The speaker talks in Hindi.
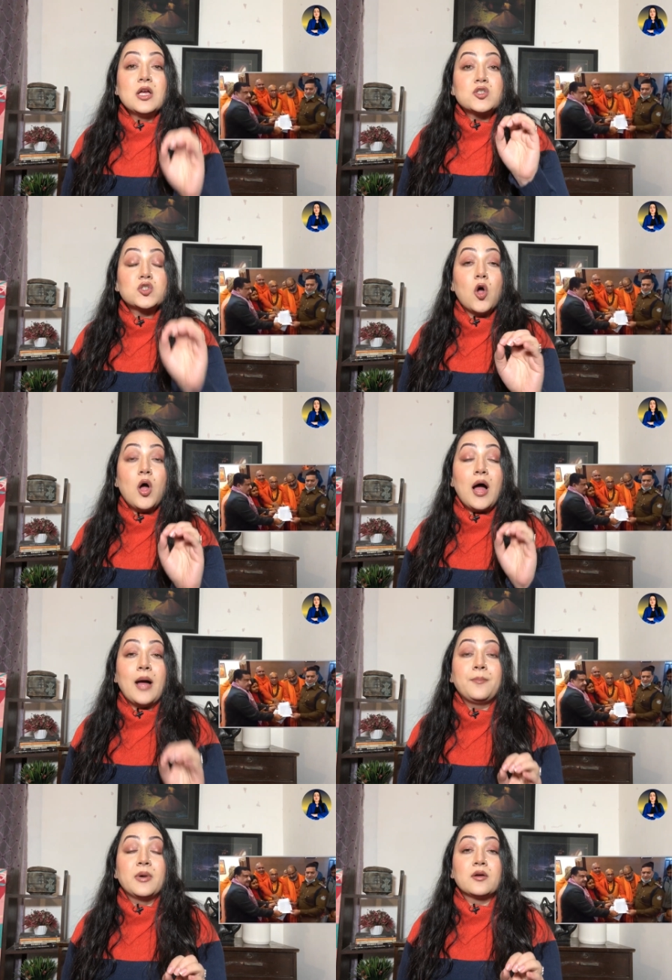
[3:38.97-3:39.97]
100
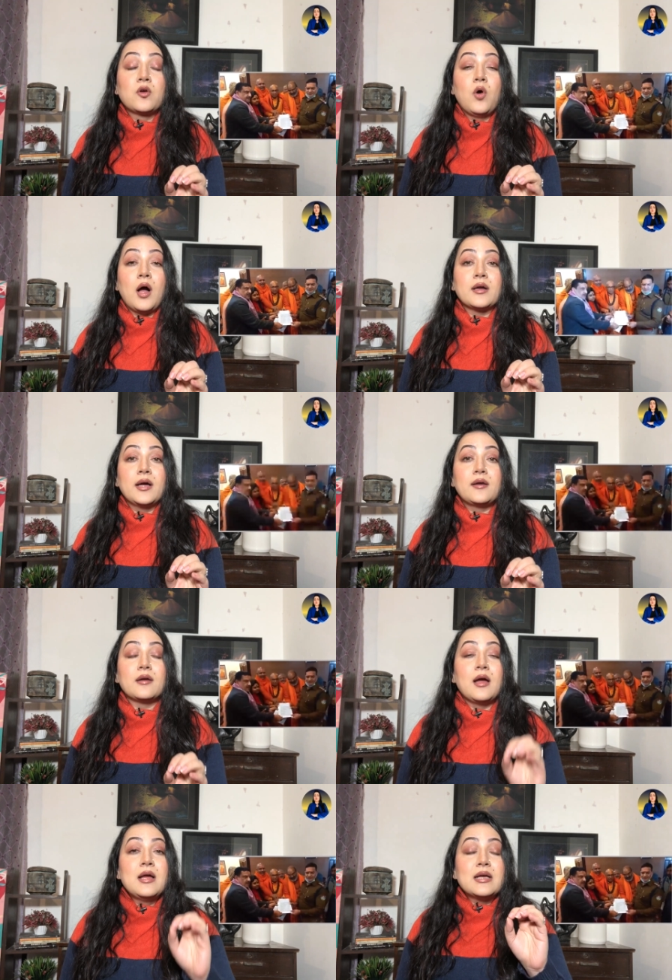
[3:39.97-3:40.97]
आपको
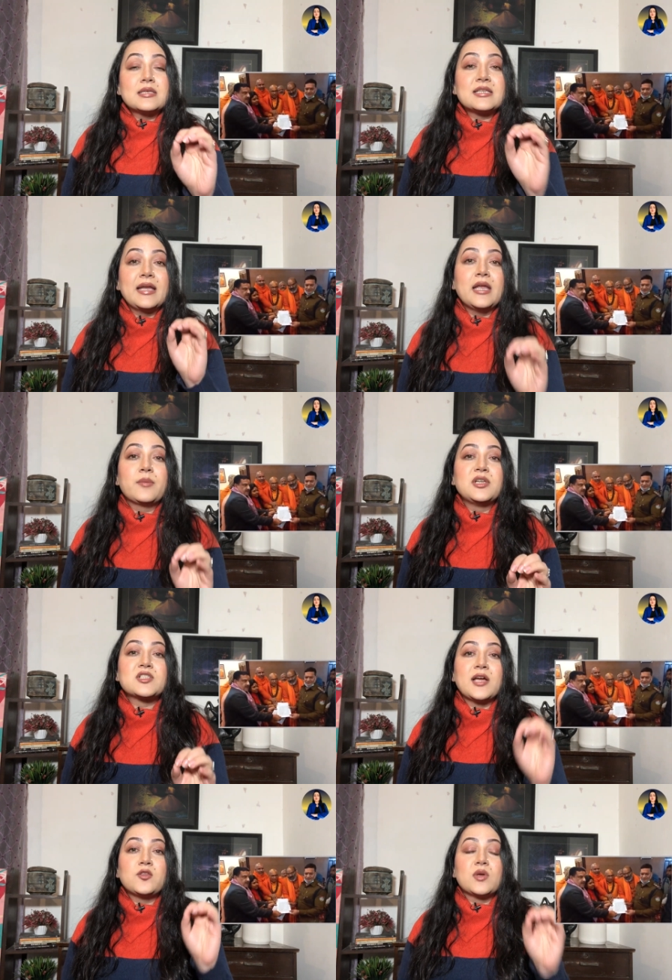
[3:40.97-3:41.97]
अगर सैनिक मिल
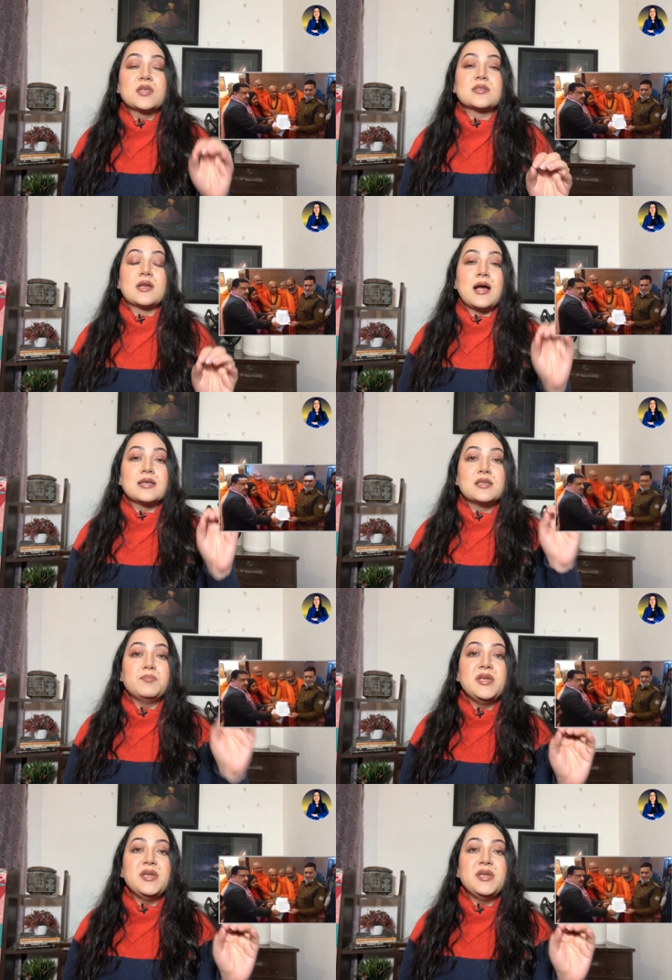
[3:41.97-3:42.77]
जाए तो किस तरह से